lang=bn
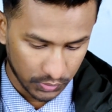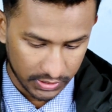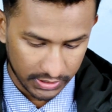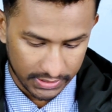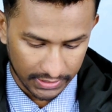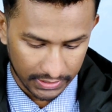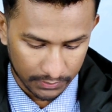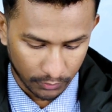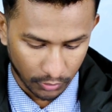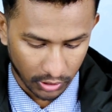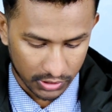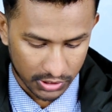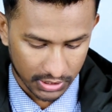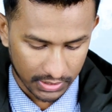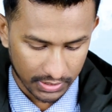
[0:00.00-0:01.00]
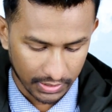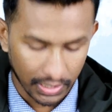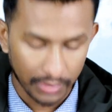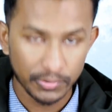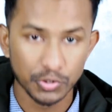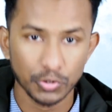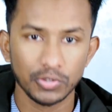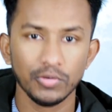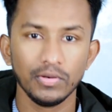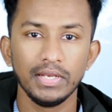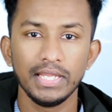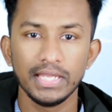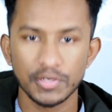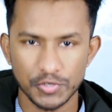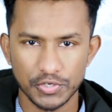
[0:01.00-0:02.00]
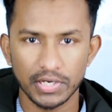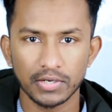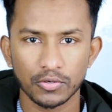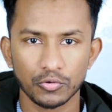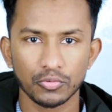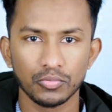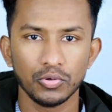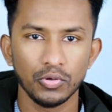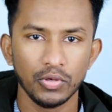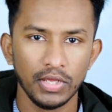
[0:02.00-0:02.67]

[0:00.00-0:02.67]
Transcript: ডিটেল পড়া যাক আমি যদিও লিঙ্ক শেয়ার করব